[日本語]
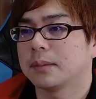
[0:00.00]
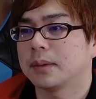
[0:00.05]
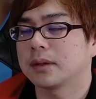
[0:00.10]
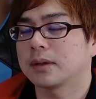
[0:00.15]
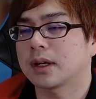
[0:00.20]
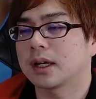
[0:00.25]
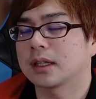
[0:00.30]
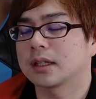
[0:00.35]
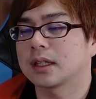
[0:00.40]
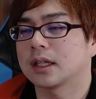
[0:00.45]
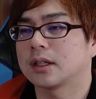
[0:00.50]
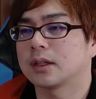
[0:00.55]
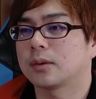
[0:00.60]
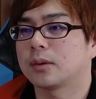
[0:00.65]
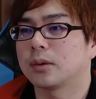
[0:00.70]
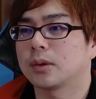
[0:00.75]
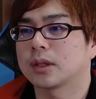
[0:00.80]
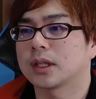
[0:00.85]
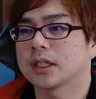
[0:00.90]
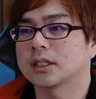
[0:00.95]
あと簡単に
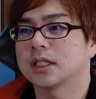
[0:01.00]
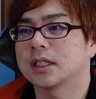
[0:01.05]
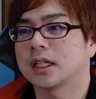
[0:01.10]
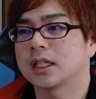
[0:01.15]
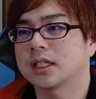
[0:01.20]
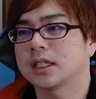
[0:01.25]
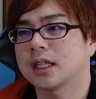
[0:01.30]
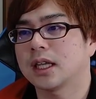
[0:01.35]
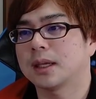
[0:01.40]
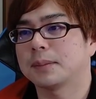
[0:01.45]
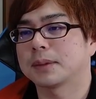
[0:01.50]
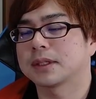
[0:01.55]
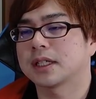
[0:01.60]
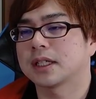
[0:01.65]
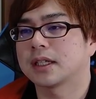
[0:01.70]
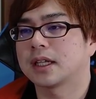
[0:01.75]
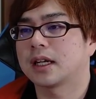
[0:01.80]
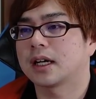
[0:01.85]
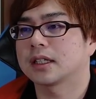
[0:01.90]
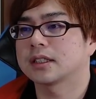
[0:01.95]
紅葉達成できて、まあ、
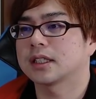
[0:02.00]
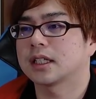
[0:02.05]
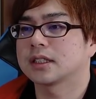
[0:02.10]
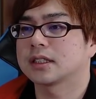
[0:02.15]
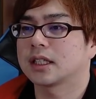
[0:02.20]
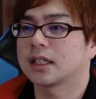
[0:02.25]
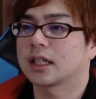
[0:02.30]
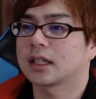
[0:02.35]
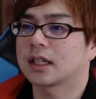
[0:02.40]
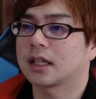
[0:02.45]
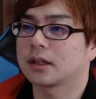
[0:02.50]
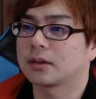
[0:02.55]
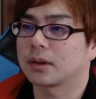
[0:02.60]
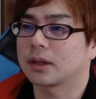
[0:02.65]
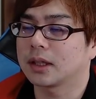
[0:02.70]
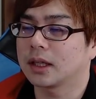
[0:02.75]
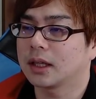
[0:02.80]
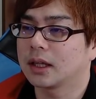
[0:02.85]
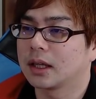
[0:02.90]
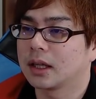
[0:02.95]
チャンネルが参加になったりと
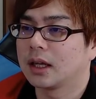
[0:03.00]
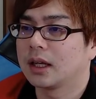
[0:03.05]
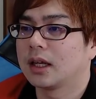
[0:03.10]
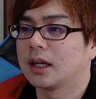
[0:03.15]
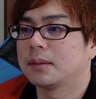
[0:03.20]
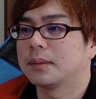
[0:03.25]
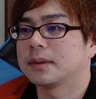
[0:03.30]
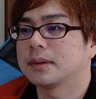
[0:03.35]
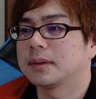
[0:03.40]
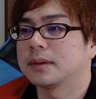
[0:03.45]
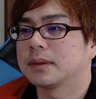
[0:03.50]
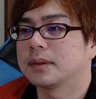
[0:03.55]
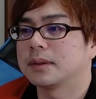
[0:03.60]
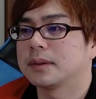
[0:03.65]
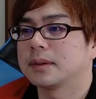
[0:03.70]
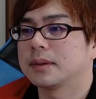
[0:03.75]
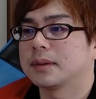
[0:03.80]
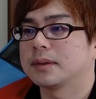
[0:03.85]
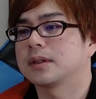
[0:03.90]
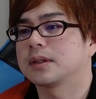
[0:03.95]
かね、まあ、そういった
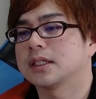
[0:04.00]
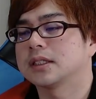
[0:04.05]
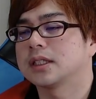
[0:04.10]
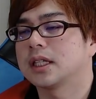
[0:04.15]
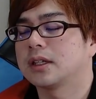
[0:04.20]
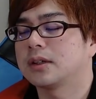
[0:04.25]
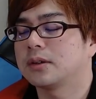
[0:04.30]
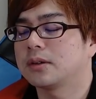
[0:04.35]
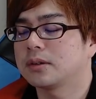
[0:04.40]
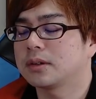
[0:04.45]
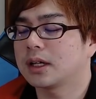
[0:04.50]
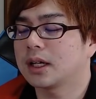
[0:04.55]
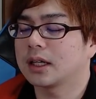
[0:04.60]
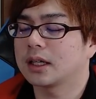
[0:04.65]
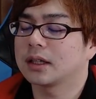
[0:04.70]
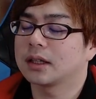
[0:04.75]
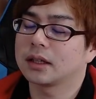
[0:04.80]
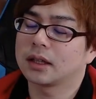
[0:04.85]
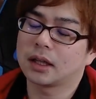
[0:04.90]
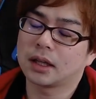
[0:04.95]
方の感じでいろいろな、
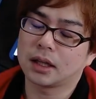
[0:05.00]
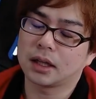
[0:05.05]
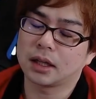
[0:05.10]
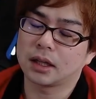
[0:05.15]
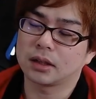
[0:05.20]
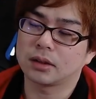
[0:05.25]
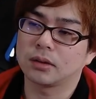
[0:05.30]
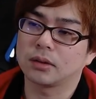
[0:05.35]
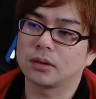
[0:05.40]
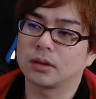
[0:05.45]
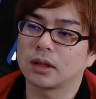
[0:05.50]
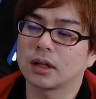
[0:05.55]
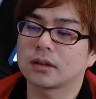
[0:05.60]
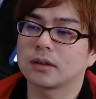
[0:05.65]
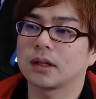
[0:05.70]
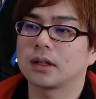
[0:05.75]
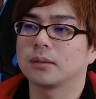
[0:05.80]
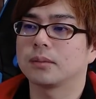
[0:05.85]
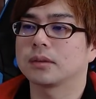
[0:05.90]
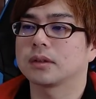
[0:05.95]
えーと、と役
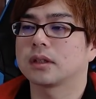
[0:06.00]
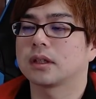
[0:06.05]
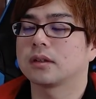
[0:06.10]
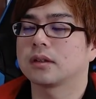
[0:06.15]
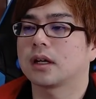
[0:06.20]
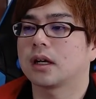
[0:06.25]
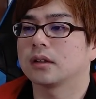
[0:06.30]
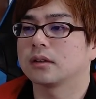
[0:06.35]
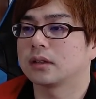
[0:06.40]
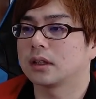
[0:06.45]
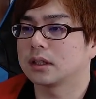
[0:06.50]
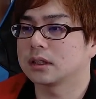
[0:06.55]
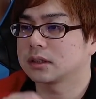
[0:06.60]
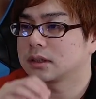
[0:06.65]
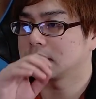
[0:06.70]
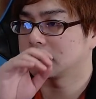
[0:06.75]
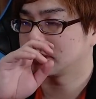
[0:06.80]
割を持っているカードです。